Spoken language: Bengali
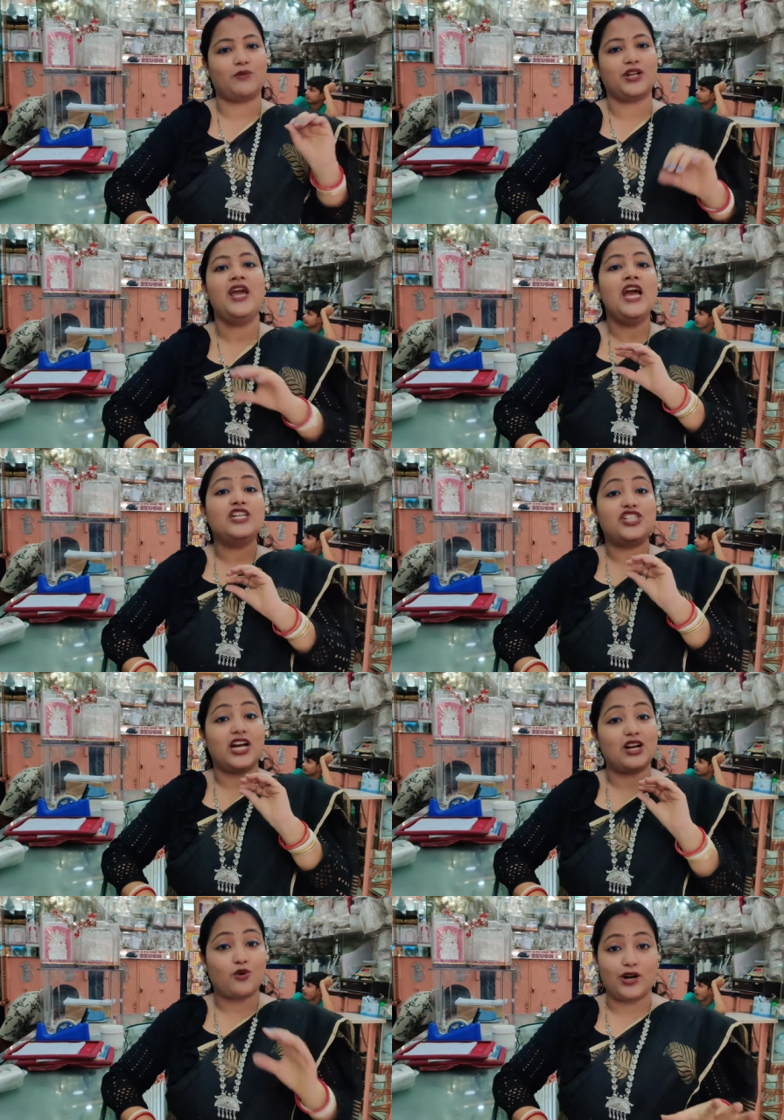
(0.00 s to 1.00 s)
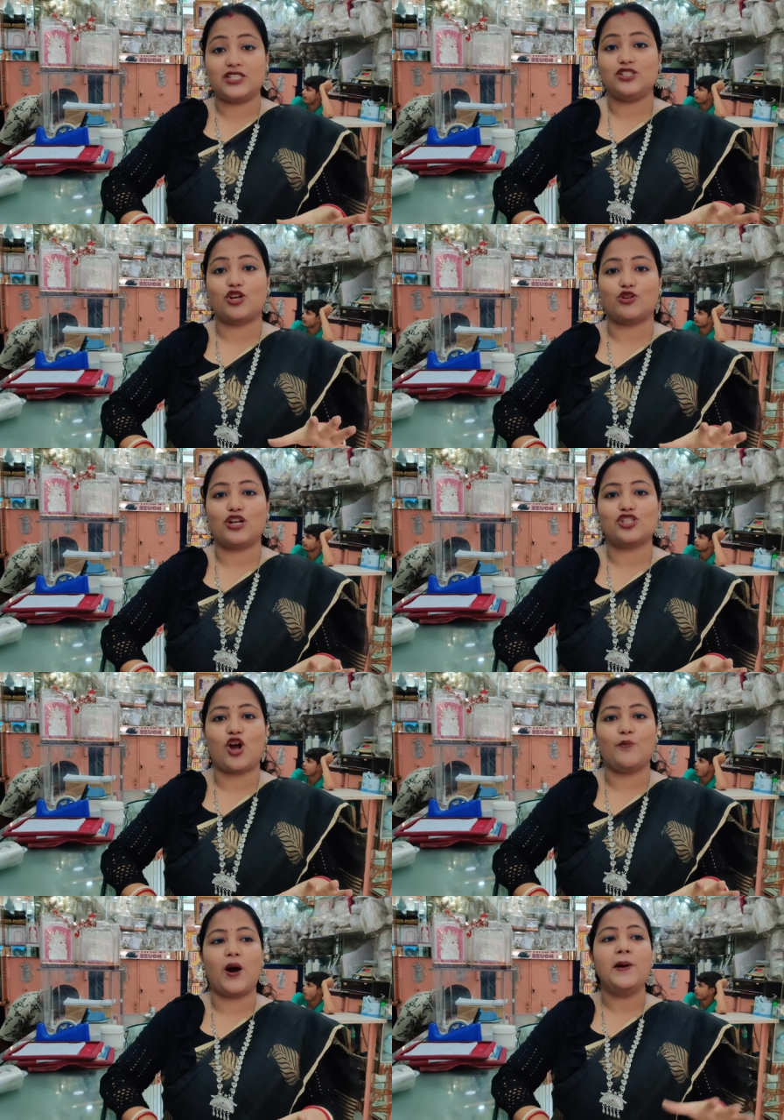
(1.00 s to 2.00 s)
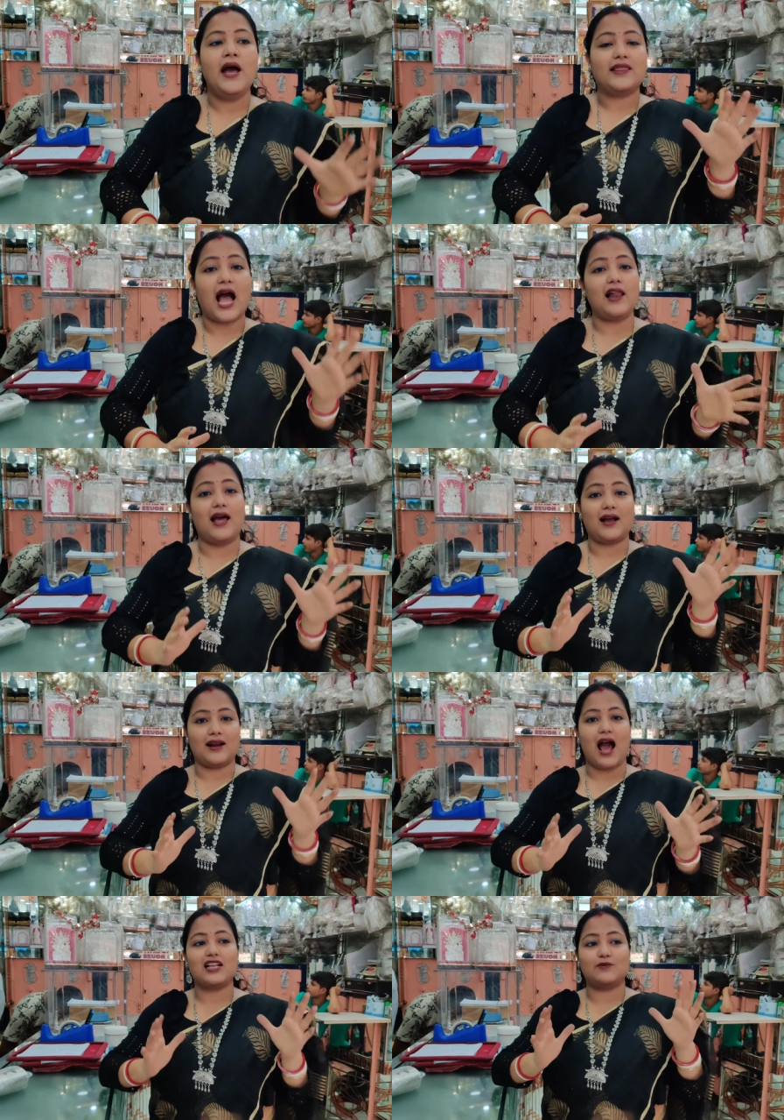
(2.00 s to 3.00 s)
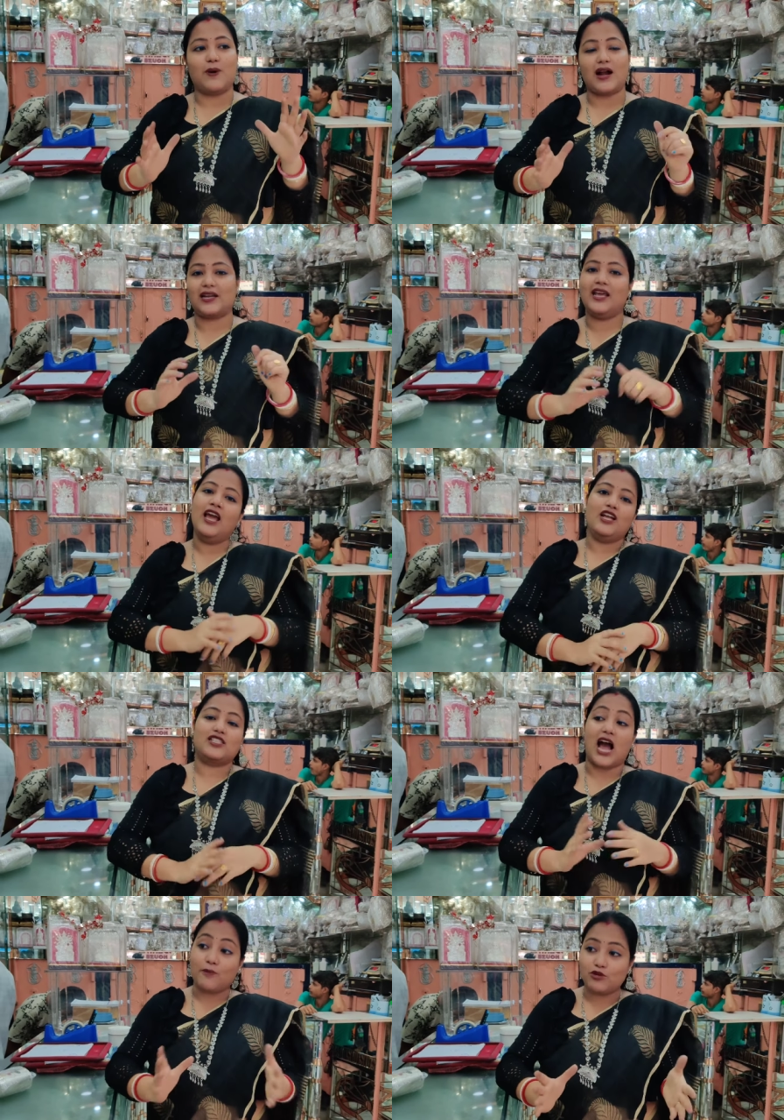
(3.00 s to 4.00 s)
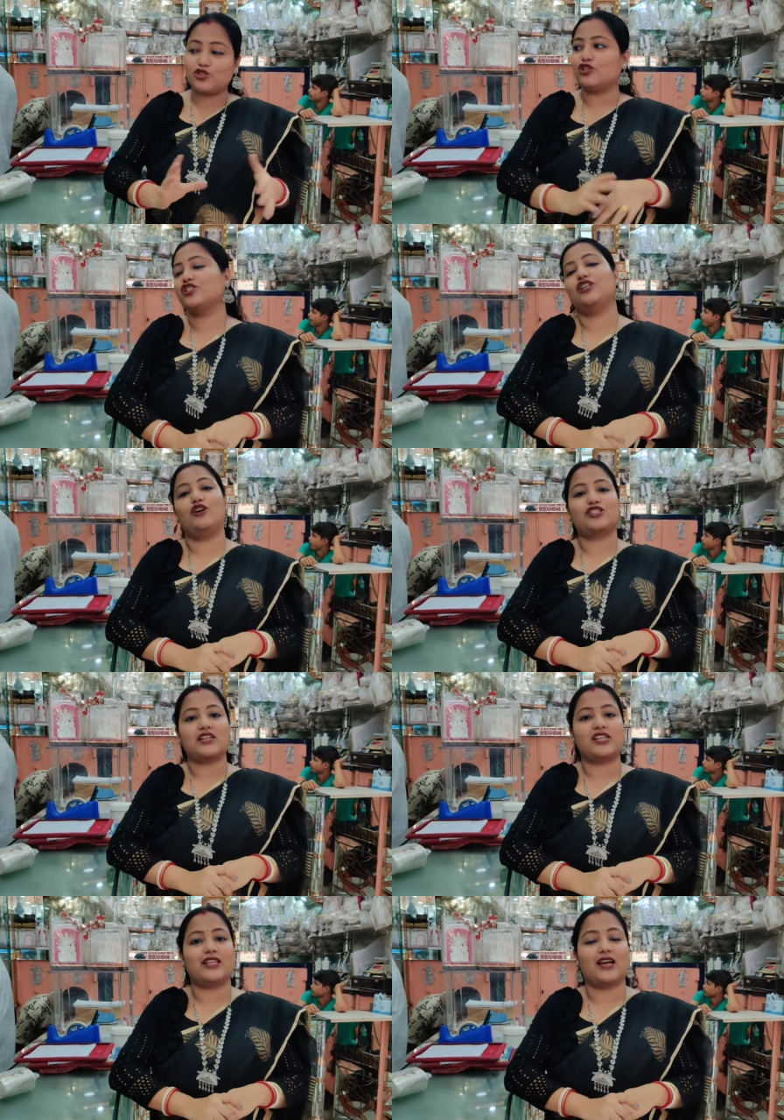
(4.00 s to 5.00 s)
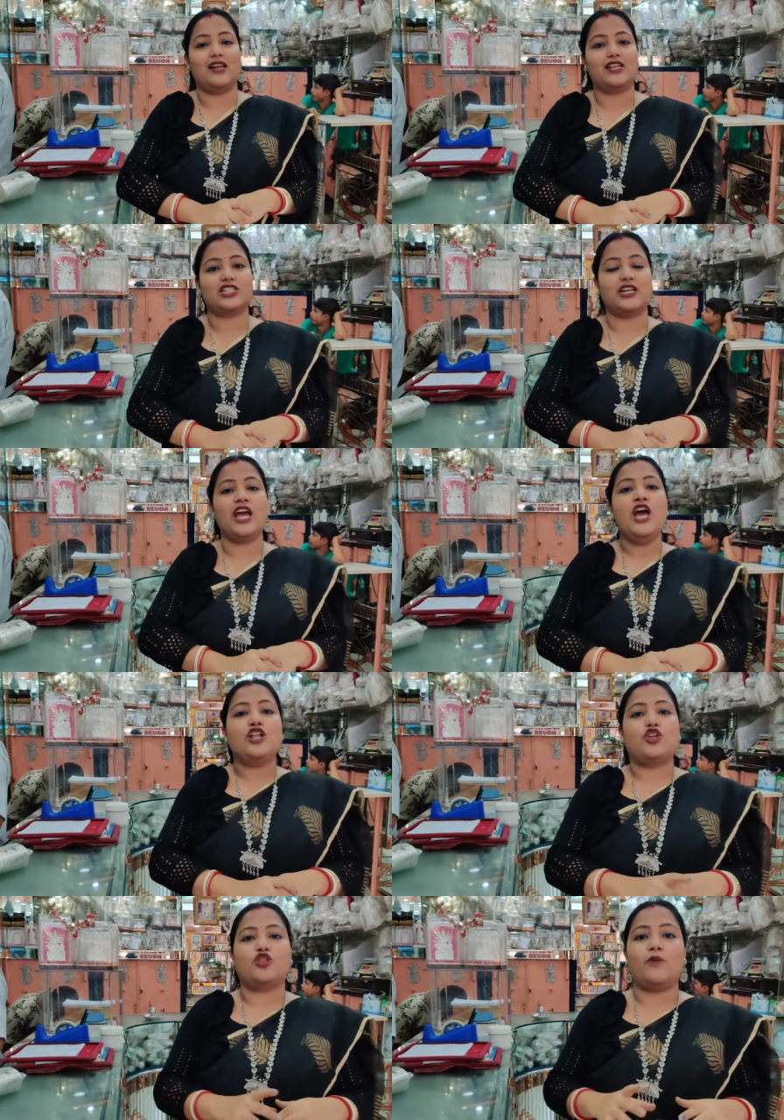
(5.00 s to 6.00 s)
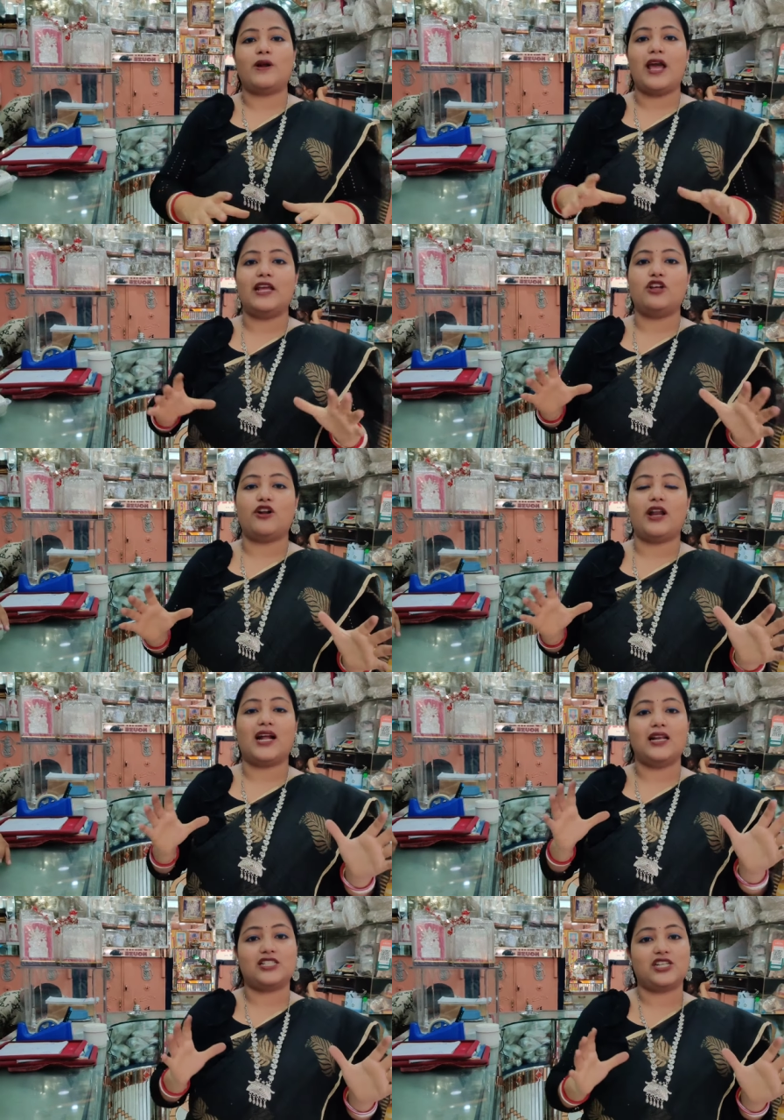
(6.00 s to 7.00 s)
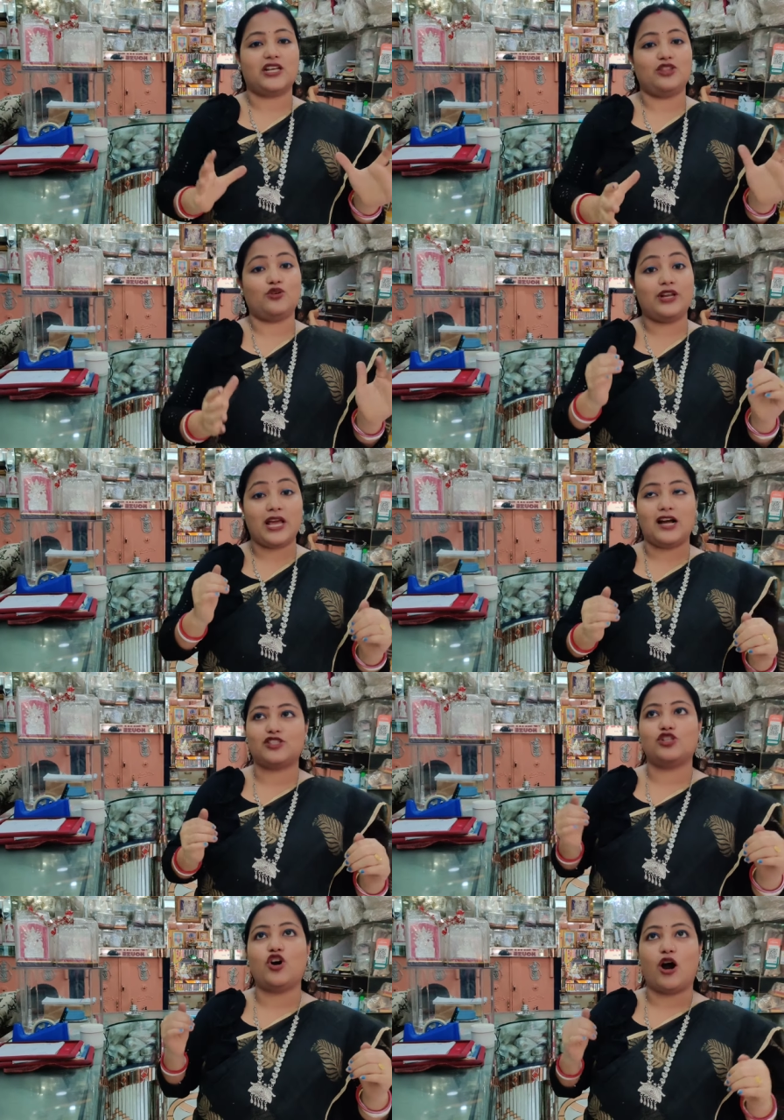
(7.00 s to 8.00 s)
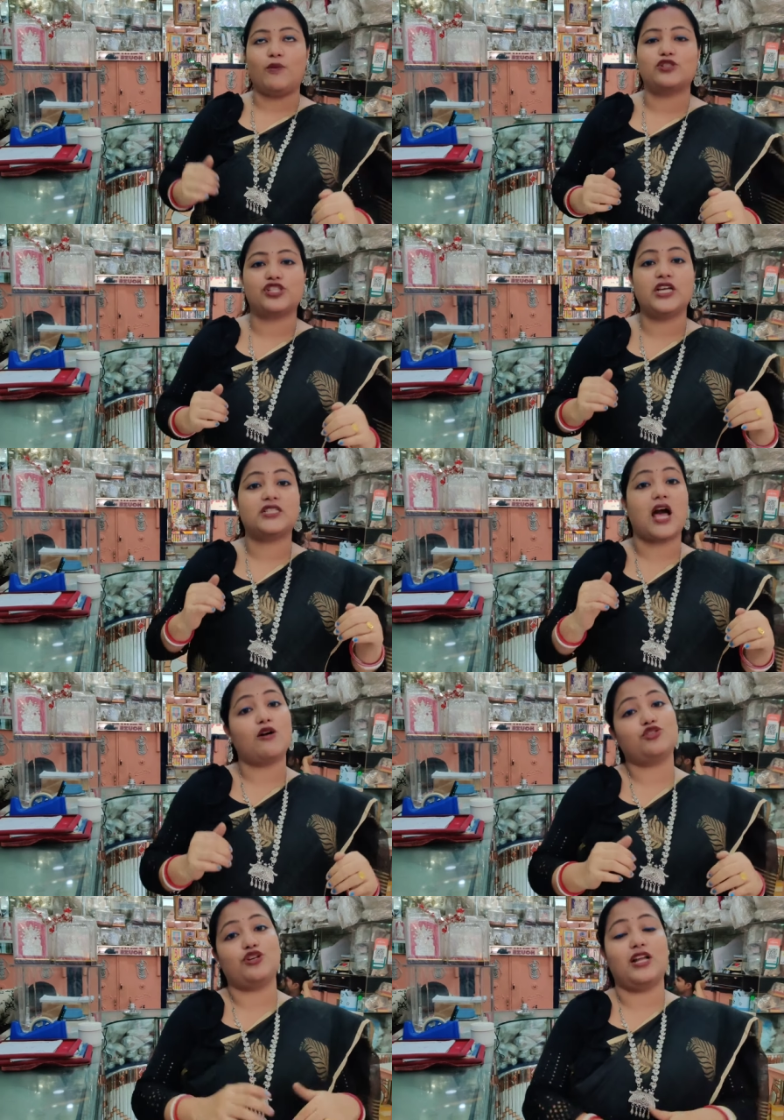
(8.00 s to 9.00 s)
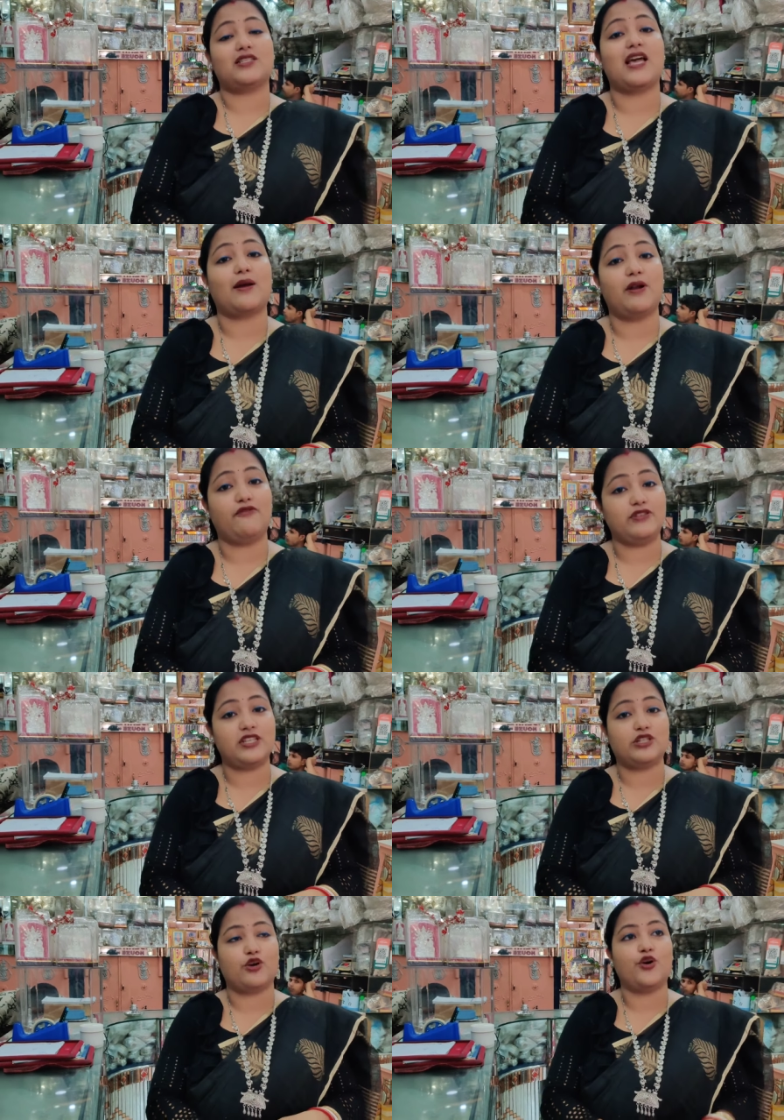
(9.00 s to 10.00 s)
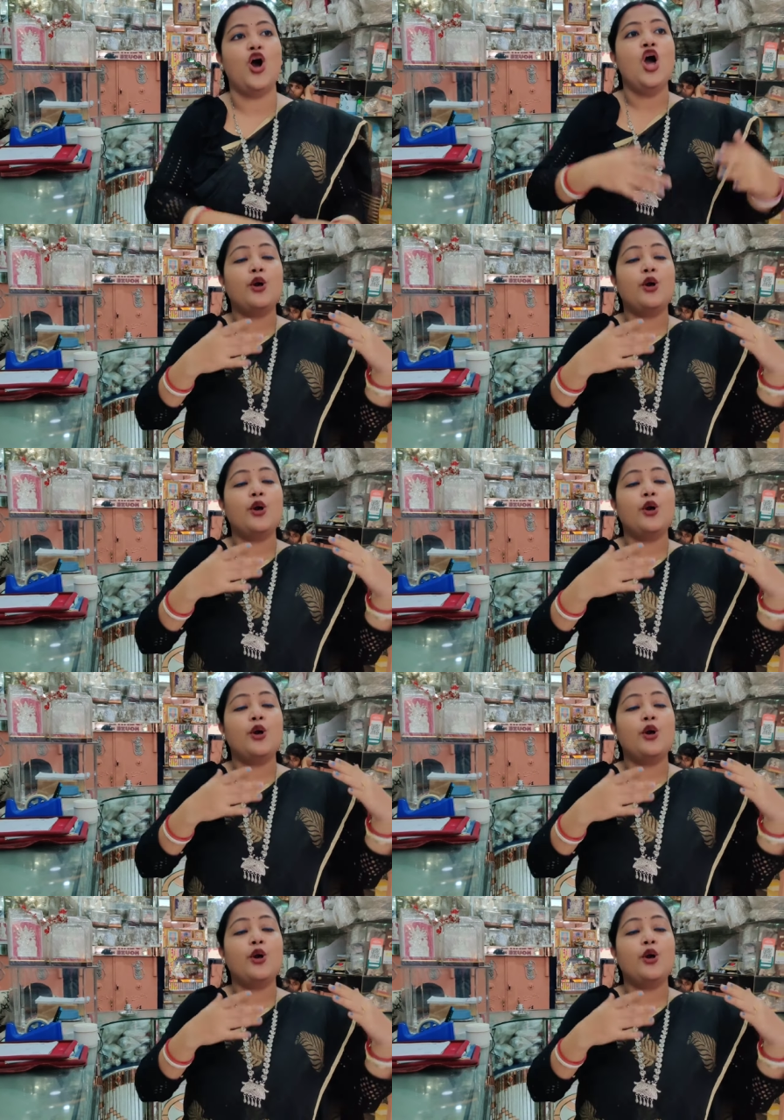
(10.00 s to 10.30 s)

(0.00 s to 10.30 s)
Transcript: মোটামুটি শেয়ার করেছি যতটা সম্ভব থালা গ্লাস বাটি চামচও ছিল তার সাথে কালেকশানে তো তোমরা এই ধরনের কালেকশন কিন্তু নেওয়ার জন্য অবশ্যই সাউথ জুয়েলার্সে একবার ভিজিট করো